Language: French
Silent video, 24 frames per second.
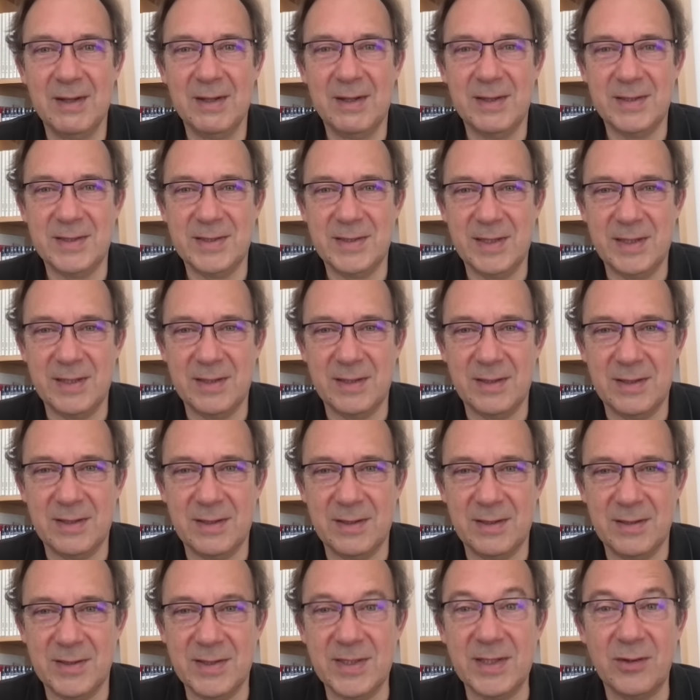
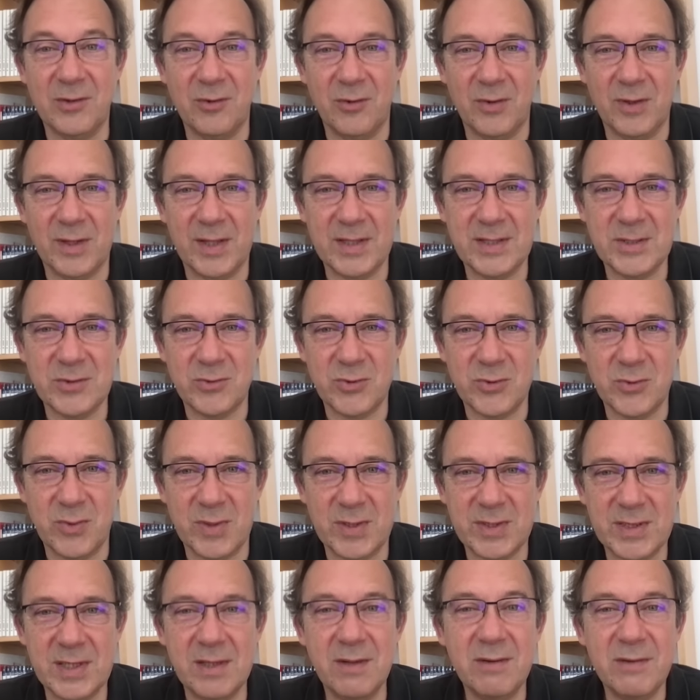Ses cycles de rotation sont
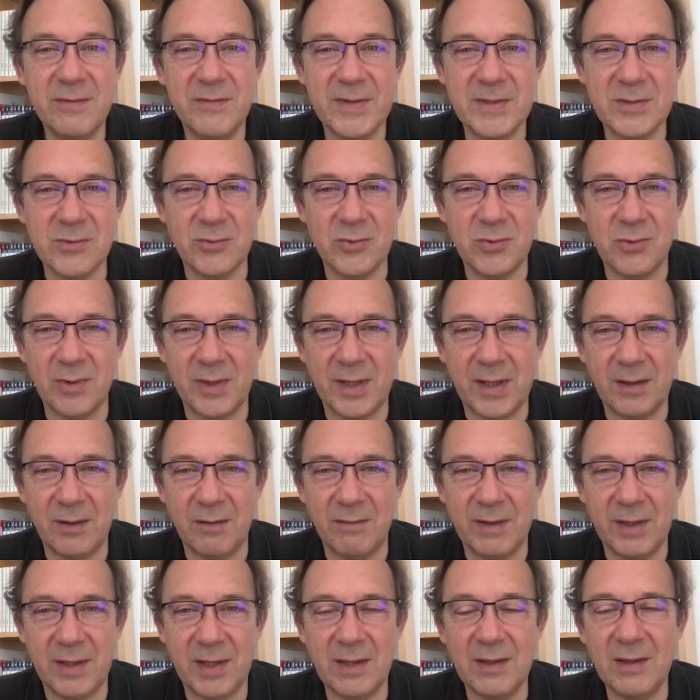assez lents, il fait son tour en
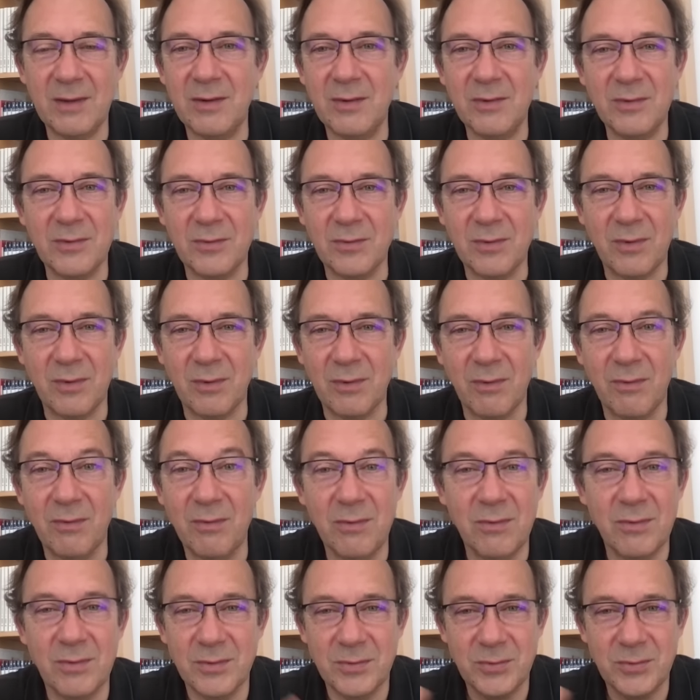84 ans, donc en gros,